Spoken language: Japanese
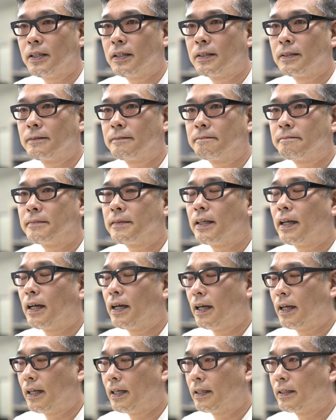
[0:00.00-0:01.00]
そうですね。たく
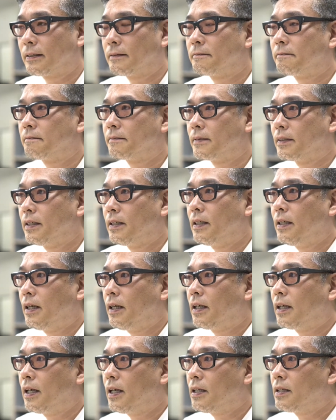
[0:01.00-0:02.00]
さんいらっしゃいます、ねは
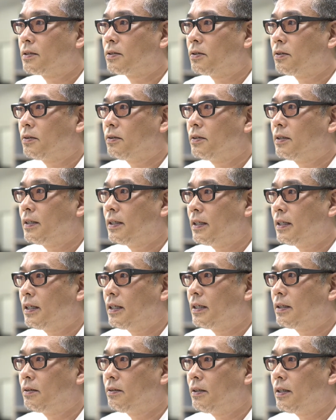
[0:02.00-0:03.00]
い、やはりそこに
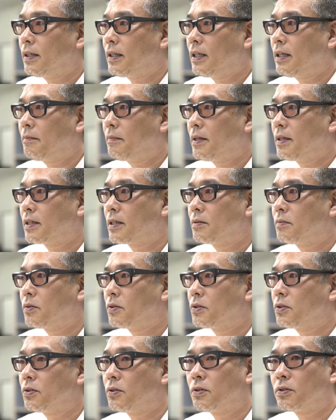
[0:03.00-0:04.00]
ね、どれだけやっぱり気持
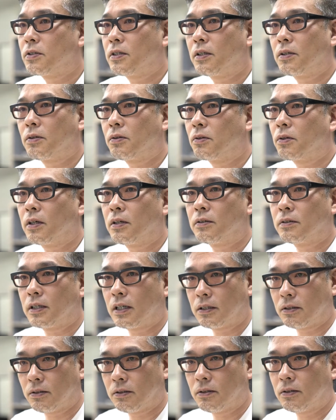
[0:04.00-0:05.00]
ちを乗せて届ける
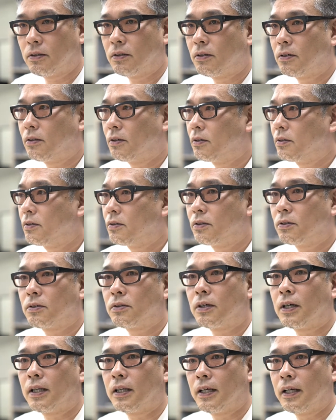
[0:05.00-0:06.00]
かというこ
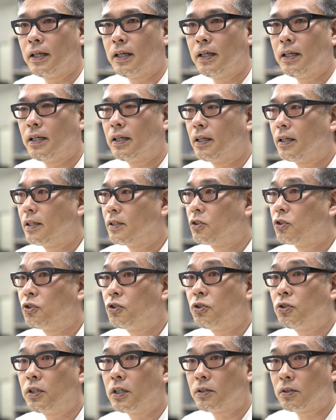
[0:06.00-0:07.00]
とがね、えー、重
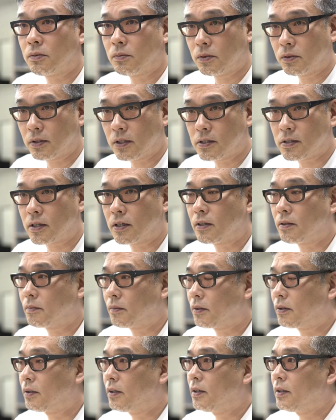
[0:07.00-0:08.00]
要だと思うんですけど
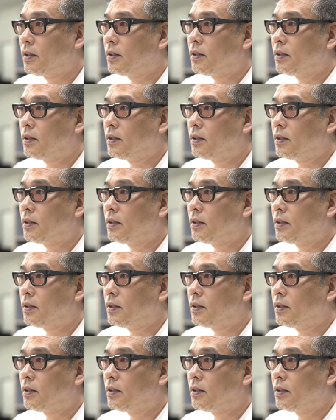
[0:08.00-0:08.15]
も、